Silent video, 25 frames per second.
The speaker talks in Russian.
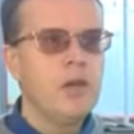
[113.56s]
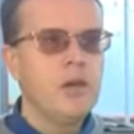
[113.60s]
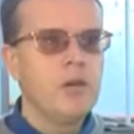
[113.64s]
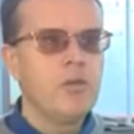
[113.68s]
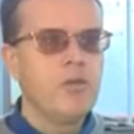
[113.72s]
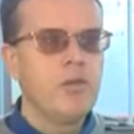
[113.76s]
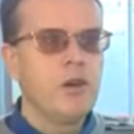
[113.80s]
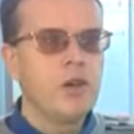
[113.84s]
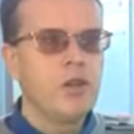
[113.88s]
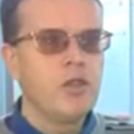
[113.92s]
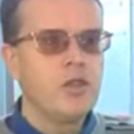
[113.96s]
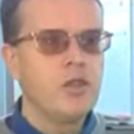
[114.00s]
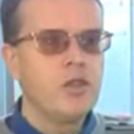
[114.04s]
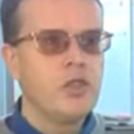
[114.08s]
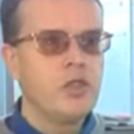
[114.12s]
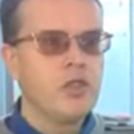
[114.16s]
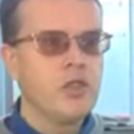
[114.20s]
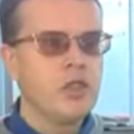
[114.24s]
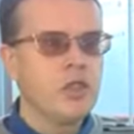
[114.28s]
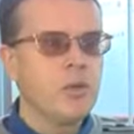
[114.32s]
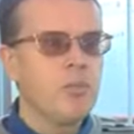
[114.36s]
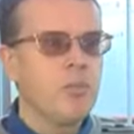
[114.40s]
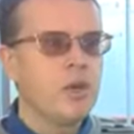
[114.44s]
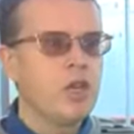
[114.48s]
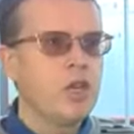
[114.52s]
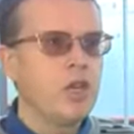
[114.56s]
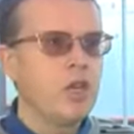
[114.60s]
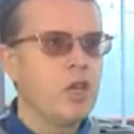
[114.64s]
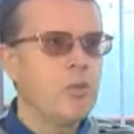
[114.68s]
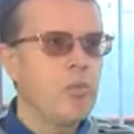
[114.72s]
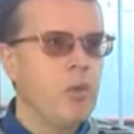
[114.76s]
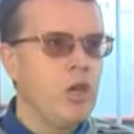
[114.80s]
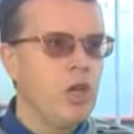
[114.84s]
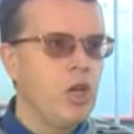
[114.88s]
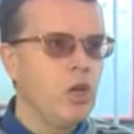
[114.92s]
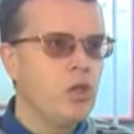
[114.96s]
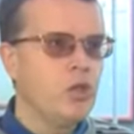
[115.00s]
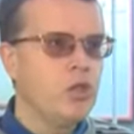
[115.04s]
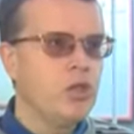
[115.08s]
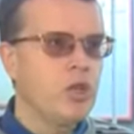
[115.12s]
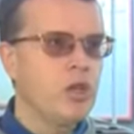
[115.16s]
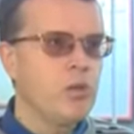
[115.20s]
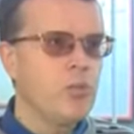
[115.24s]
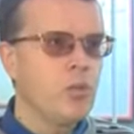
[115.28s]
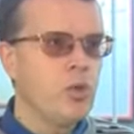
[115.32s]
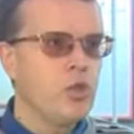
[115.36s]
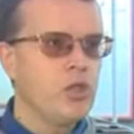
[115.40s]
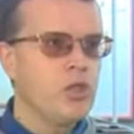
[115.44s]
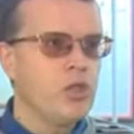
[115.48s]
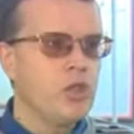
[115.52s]
фактически прикрепляют
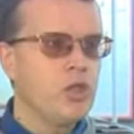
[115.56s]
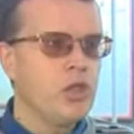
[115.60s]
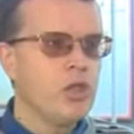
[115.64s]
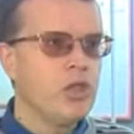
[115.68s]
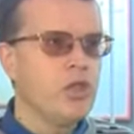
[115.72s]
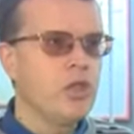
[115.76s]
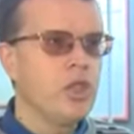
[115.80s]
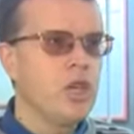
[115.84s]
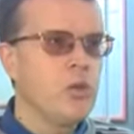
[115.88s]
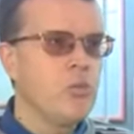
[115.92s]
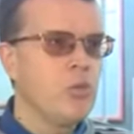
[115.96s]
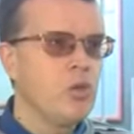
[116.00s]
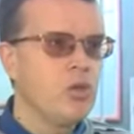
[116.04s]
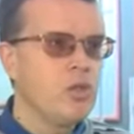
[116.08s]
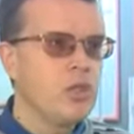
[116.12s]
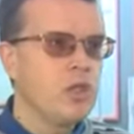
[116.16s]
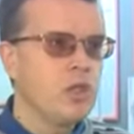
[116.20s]
рабочих к одному